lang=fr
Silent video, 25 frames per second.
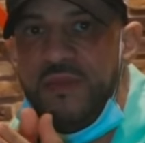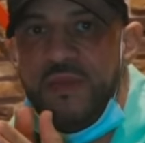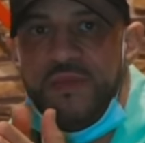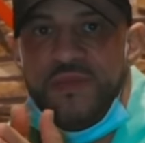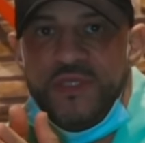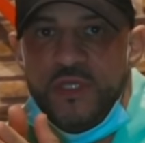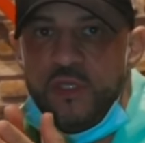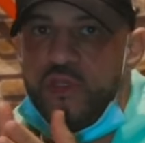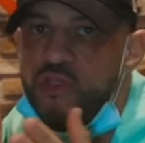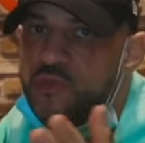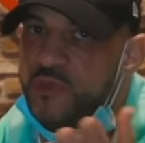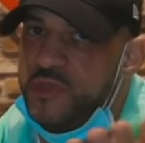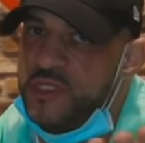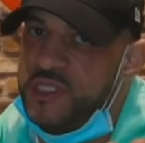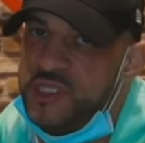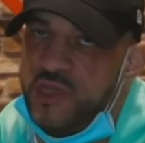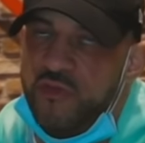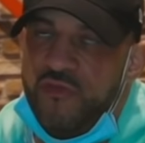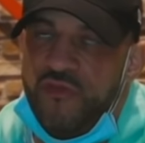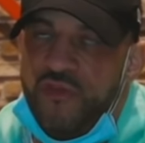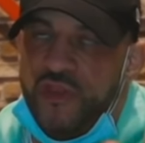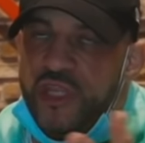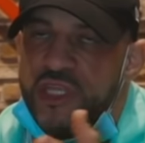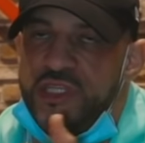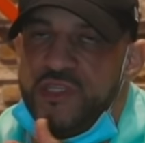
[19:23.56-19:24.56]
la même séance, mais si ça
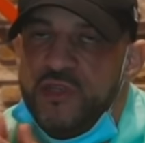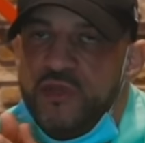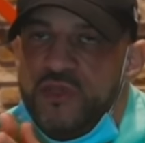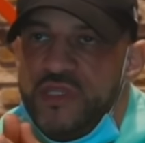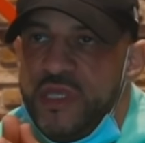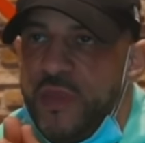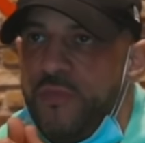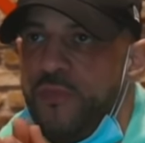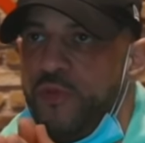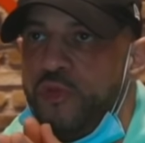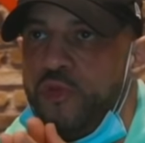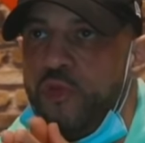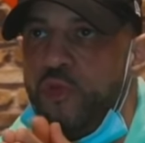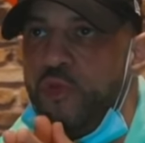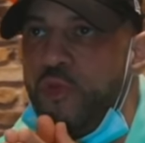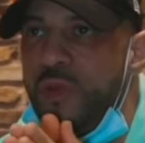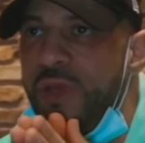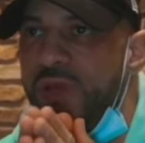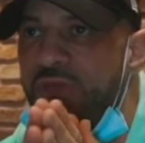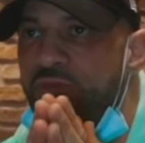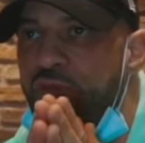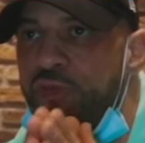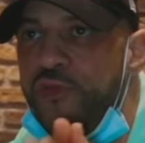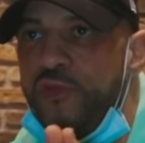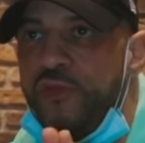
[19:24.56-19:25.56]
vous fait des séances un peu trop
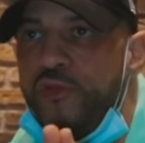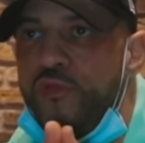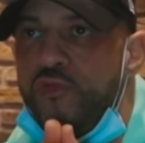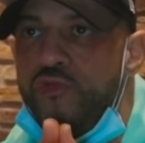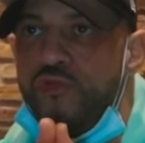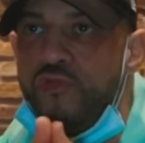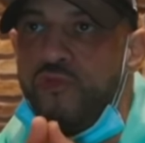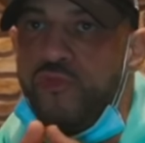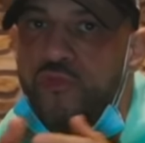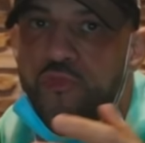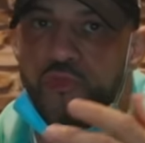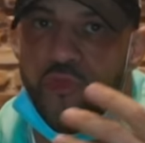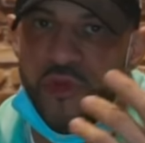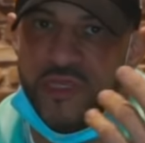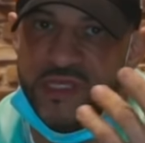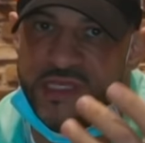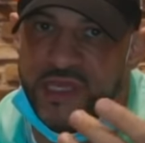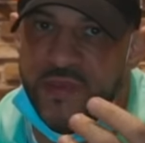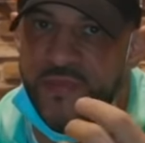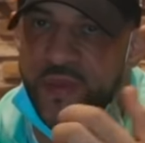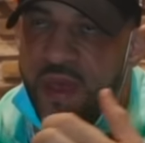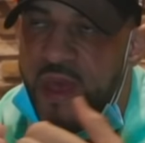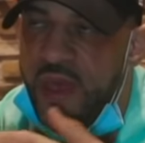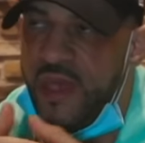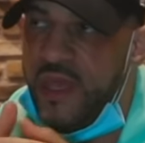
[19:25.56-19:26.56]
longues à votre goût, vous pouvez
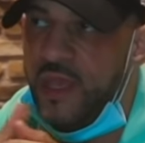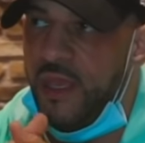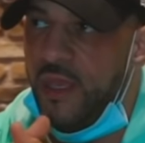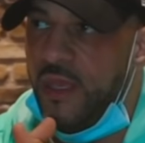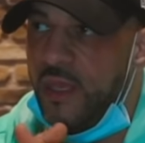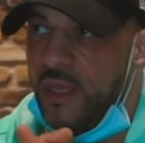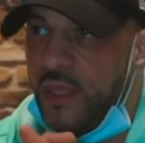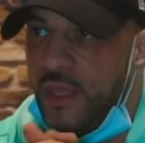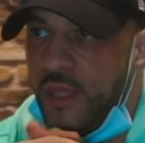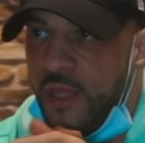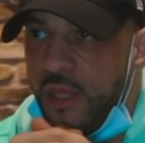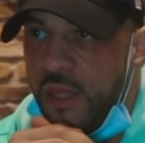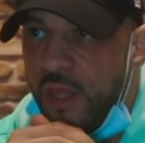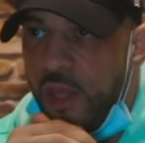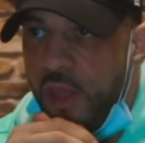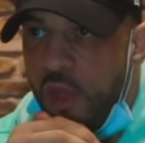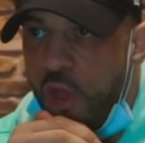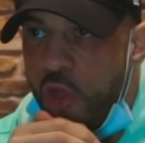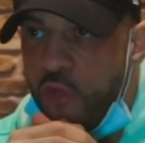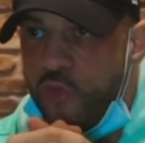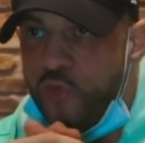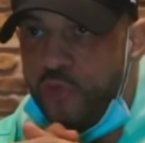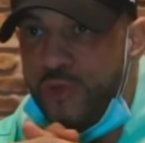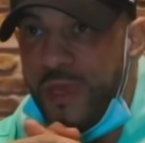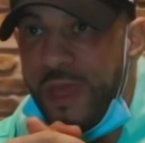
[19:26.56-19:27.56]
séparer.
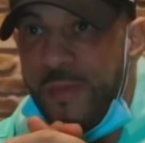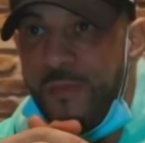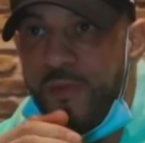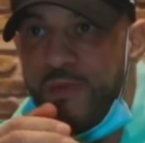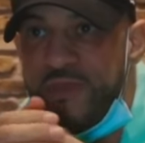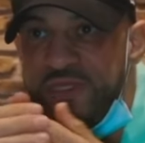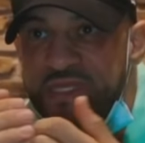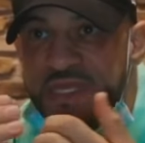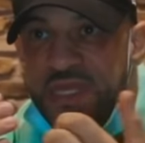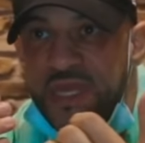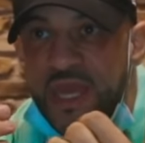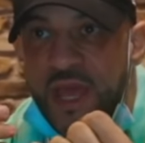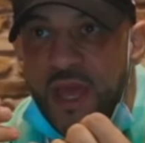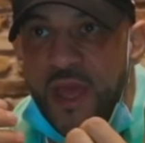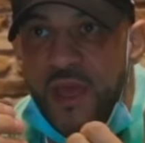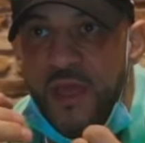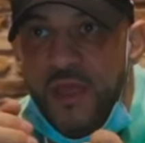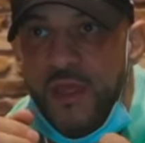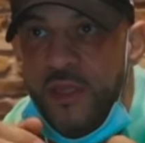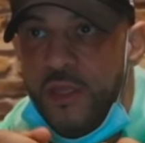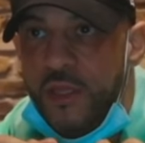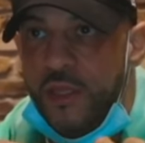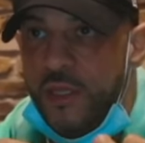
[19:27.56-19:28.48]
En tout cas, pensez à